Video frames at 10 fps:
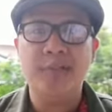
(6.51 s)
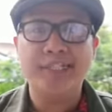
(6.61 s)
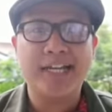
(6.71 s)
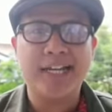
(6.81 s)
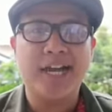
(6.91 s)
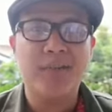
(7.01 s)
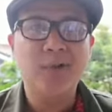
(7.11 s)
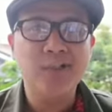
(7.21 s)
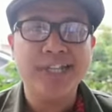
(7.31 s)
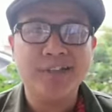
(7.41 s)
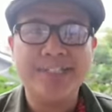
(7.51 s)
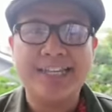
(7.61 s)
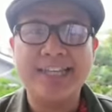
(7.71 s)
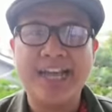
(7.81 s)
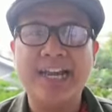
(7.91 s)
melestarikan musik
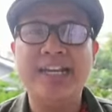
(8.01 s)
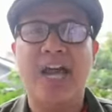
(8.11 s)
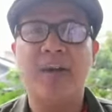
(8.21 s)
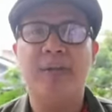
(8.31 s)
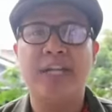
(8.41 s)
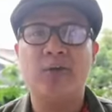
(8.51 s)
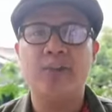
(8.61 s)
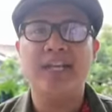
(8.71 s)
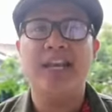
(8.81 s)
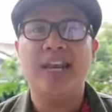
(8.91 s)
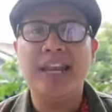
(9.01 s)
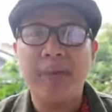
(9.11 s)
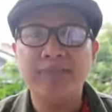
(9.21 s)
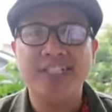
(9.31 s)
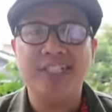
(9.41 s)
Nusantara dengan mengikuti
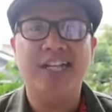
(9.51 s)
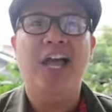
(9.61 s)
LAMCI,